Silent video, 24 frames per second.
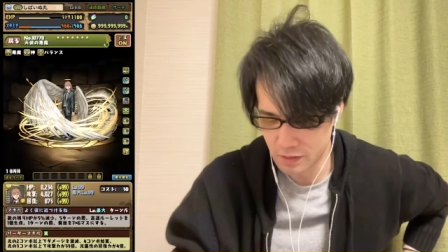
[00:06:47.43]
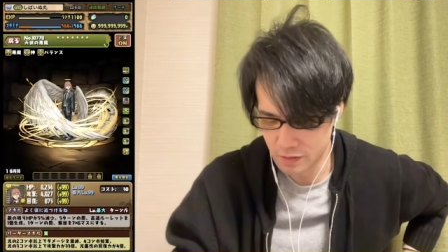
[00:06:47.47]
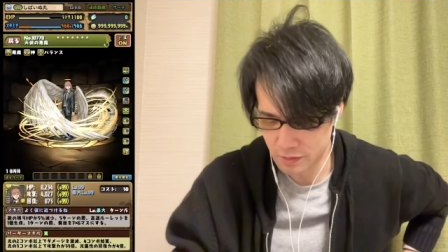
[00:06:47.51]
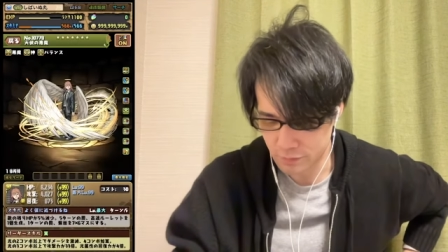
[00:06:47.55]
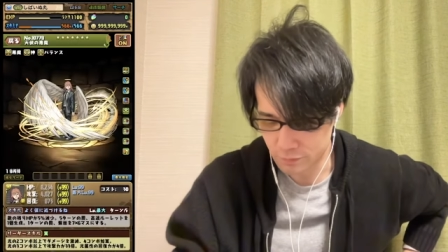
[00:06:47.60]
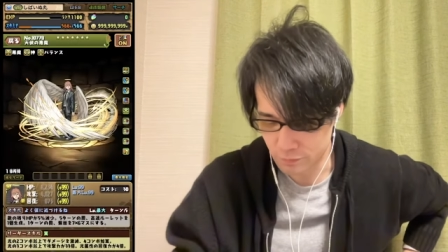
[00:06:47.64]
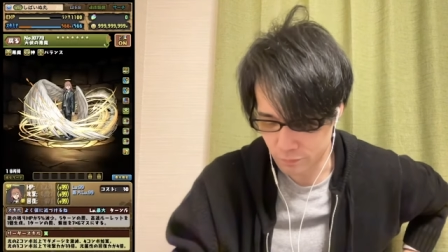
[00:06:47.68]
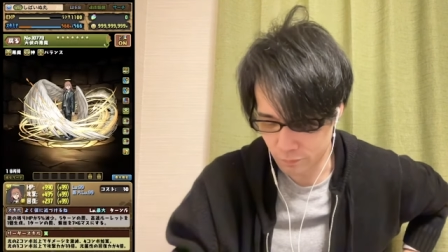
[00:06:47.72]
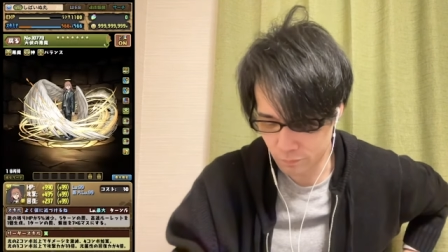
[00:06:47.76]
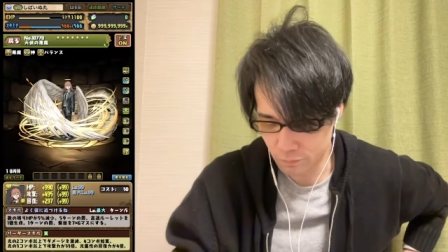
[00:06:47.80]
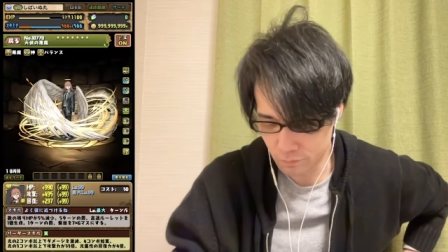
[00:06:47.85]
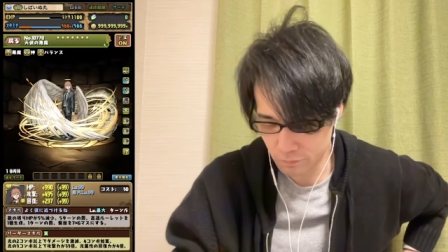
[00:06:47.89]

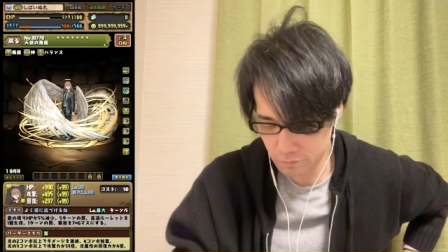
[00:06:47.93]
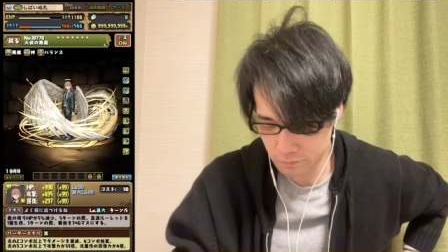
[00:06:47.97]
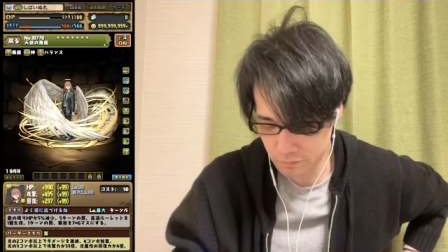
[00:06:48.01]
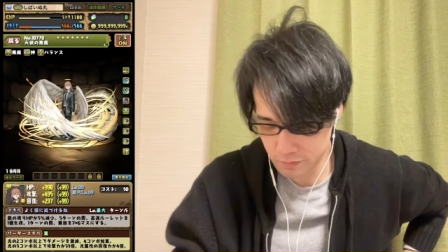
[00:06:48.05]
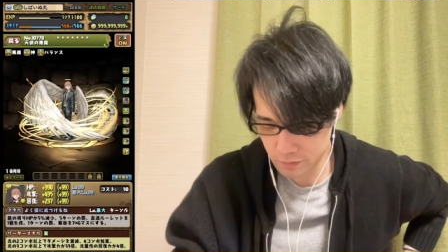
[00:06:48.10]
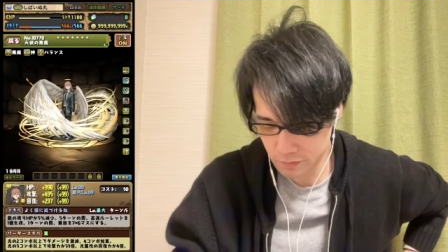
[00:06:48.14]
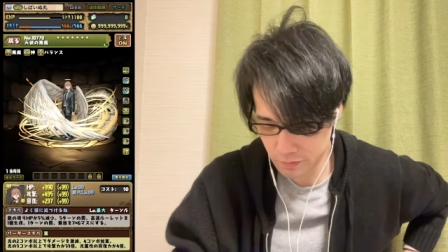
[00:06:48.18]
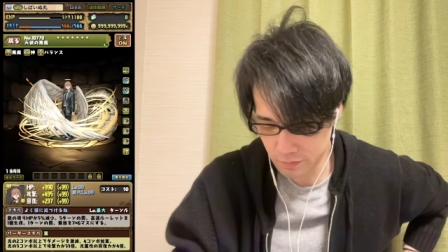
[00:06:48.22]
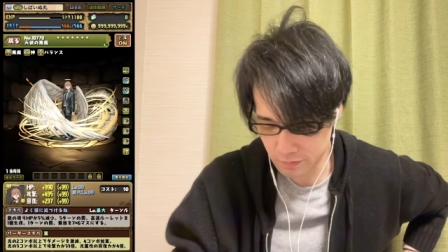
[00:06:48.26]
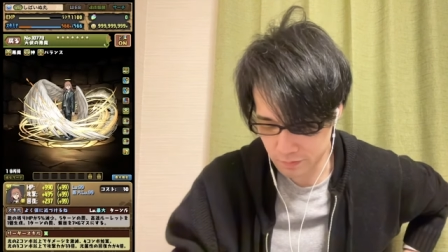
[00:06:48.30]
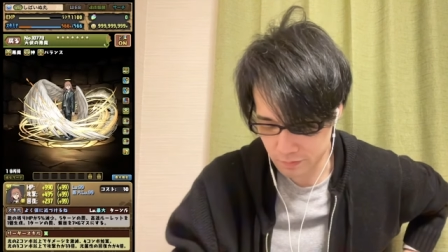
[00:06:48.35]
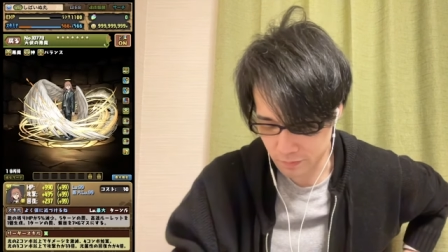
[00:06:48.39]
どうし
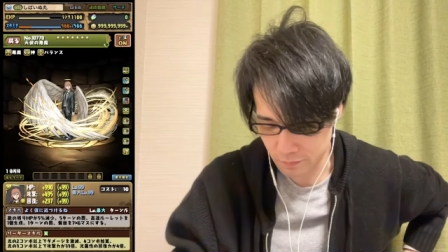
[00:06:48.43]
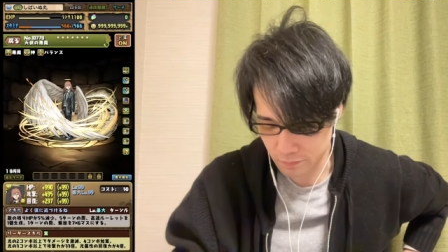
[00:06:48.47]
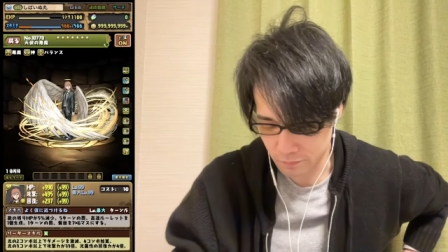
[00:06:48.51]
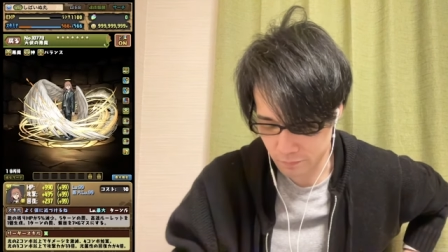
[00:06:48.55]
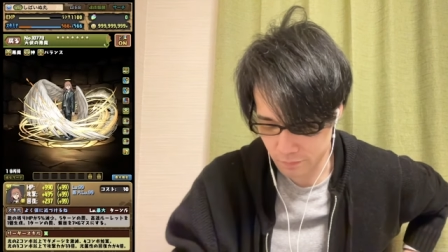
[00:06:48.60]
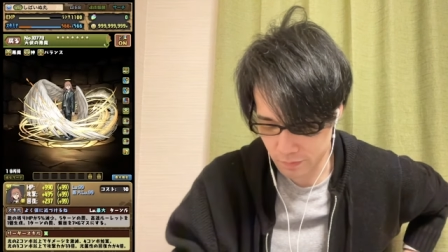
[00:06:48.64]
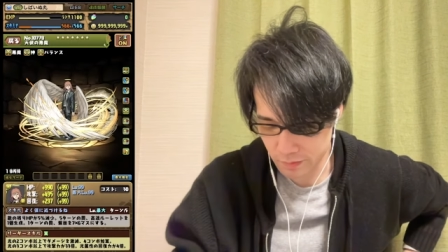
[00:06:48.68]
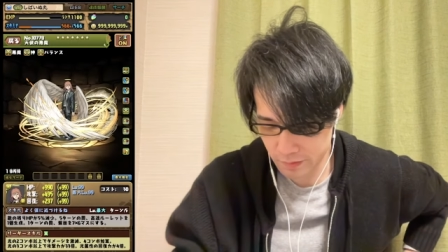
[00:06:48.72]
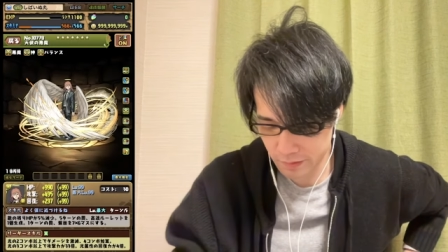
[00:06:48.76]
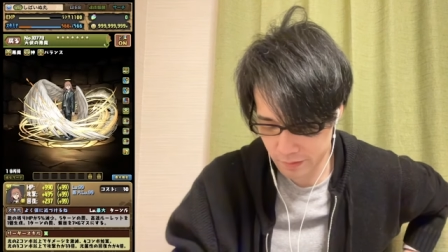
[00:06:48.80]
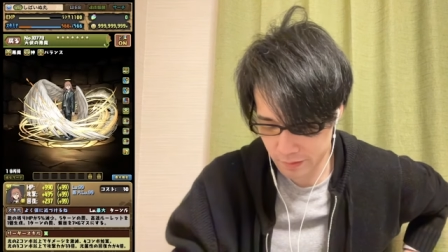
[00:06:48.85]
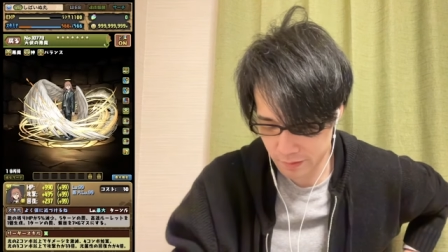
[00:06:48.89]
だったこ
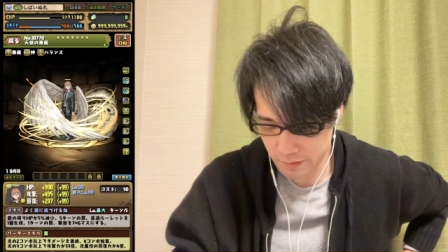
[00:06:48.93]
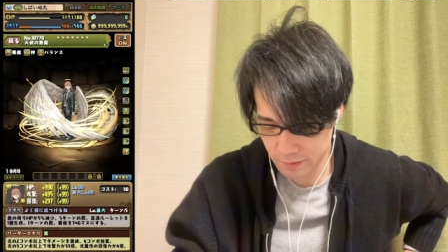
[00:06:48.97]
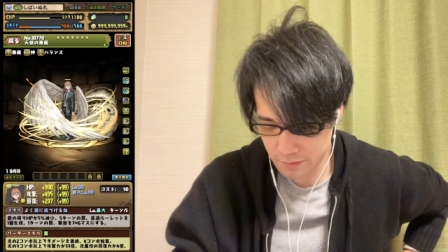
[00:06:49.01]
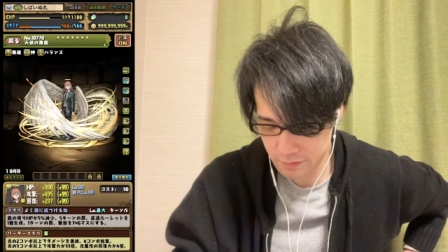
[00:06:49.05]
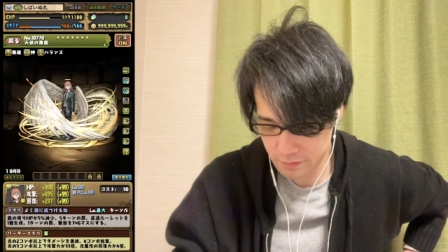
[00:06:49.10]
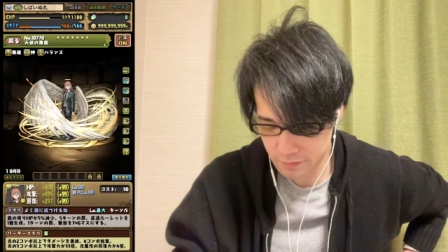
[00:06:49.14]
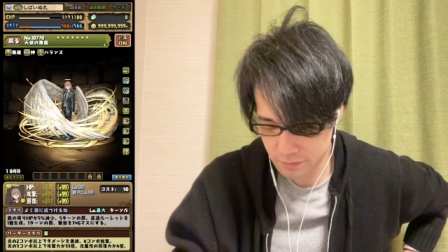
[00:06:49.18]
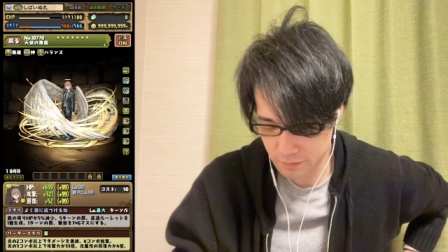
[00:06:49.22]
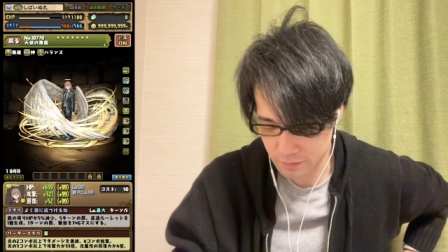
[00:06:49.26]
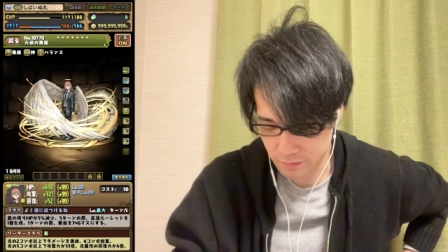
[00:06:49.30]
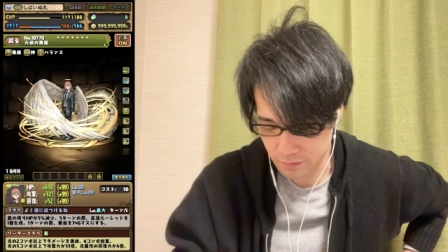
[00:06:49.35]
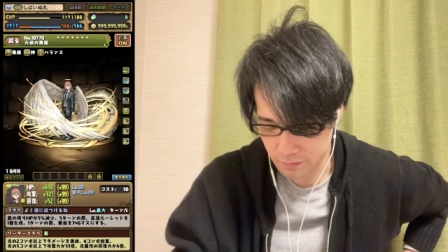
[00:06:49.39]
れ
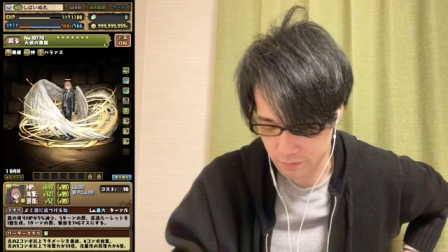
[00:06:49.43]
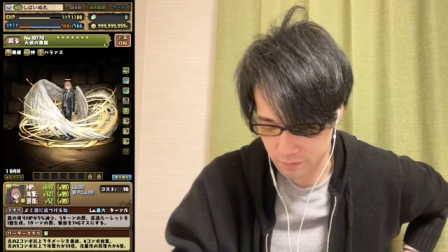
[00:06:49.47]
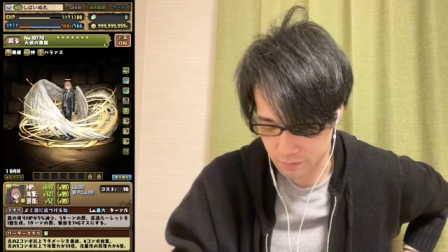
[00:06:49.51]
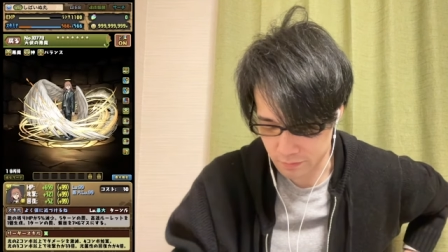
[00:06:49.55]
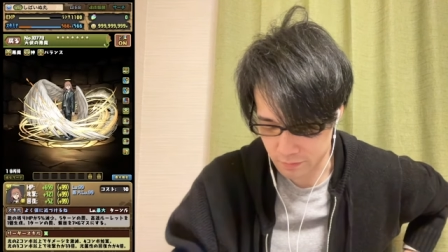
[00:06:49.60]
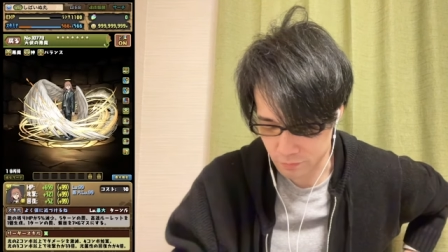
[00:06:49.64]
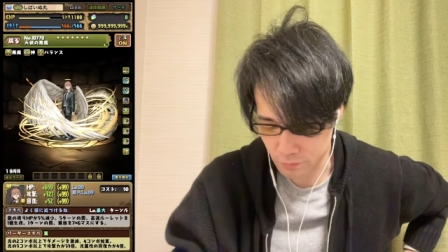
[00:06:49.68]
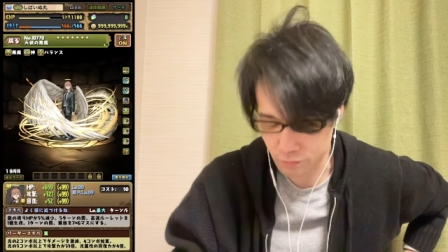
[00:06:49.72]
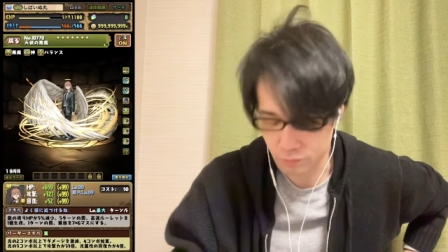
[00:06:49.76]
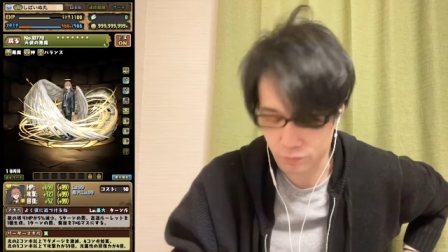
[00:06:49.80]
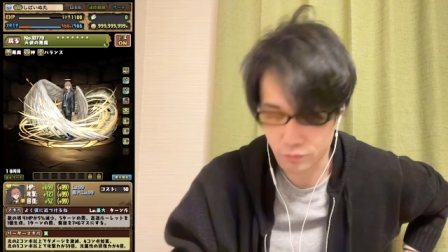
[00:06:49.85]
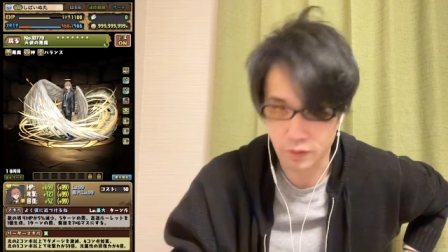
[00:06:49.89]
使って
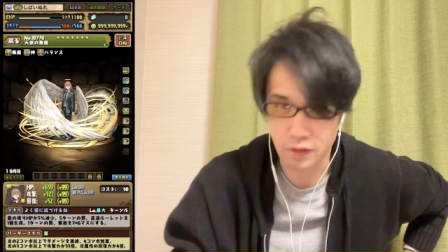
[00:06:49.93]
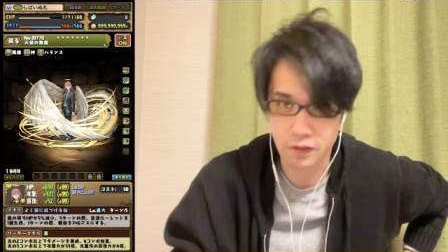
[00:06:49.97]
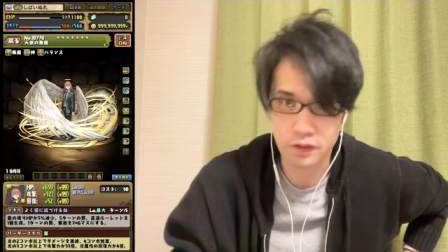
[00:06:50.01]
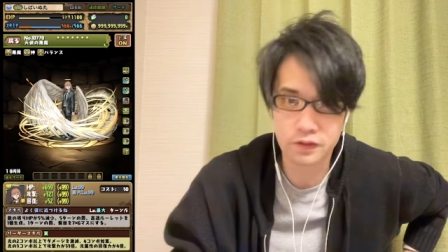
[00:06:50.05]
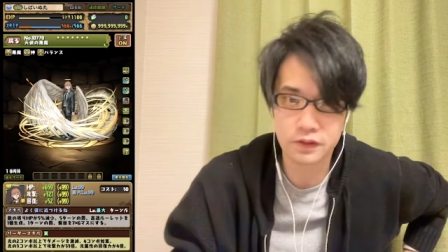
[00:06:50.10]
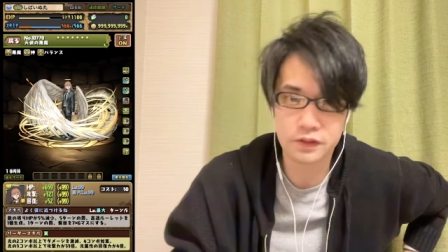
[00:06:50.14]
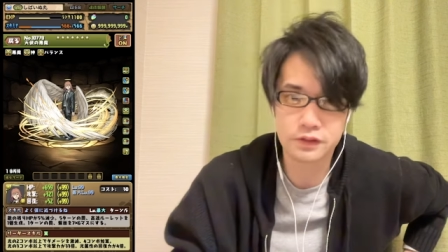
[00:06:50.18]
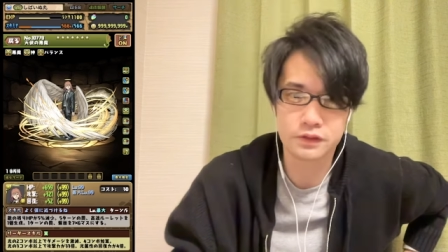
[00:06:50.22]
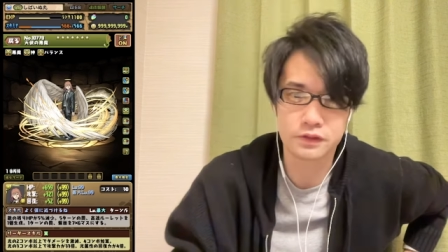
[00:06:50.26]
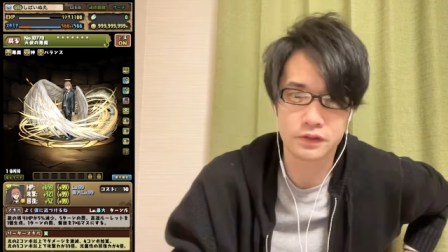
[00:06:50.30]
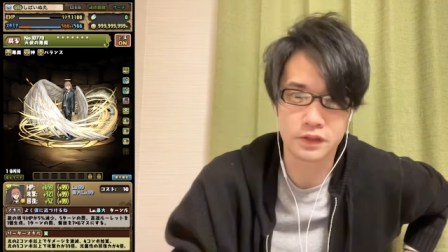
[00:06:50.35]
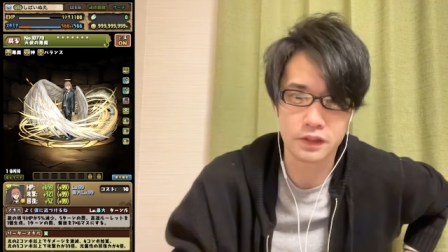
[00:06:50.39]
ちょっとあれ
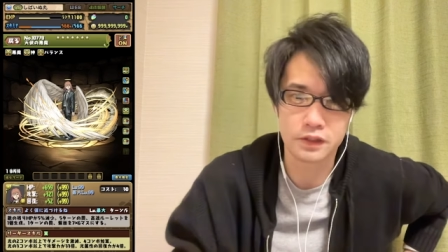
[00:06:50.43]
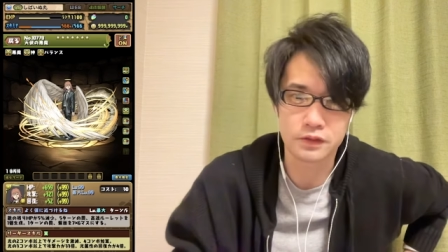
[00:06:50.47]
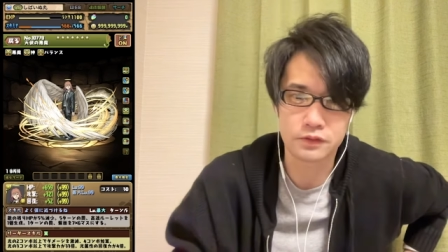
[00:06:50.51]
ですね。